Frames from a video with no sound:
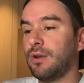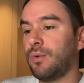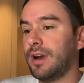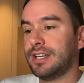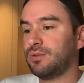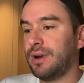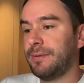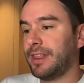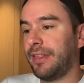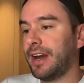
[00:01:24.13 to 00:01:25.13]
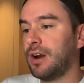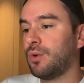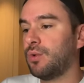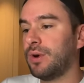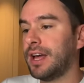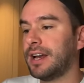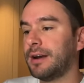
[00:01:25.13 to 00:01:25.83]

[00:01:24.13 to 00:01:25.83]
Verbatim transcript: lo cual es una verdadera locura.